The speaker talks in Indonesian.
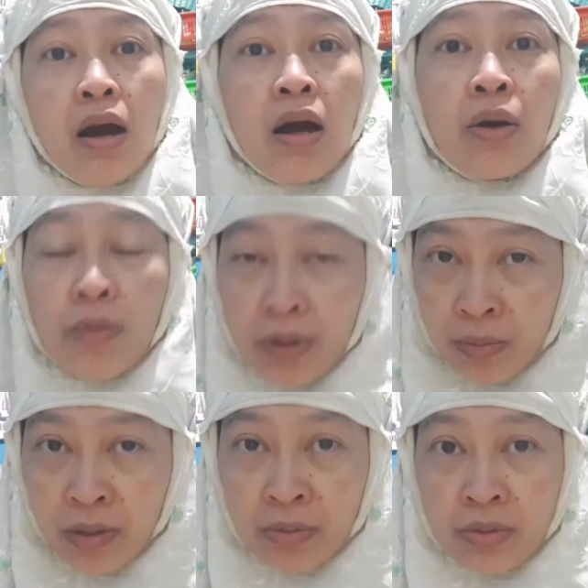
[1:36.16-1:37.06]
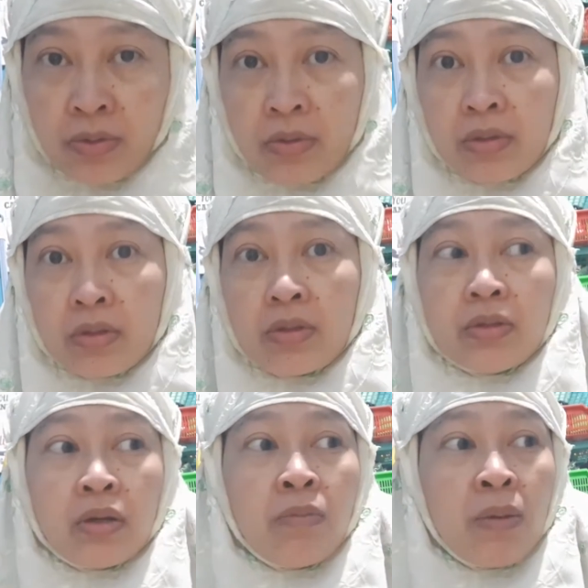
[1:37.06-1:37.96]
aku baru bangun
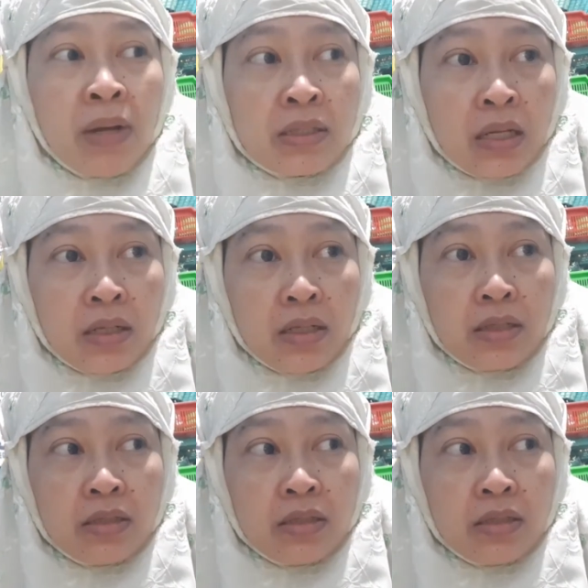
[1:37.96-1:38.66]
kebablasan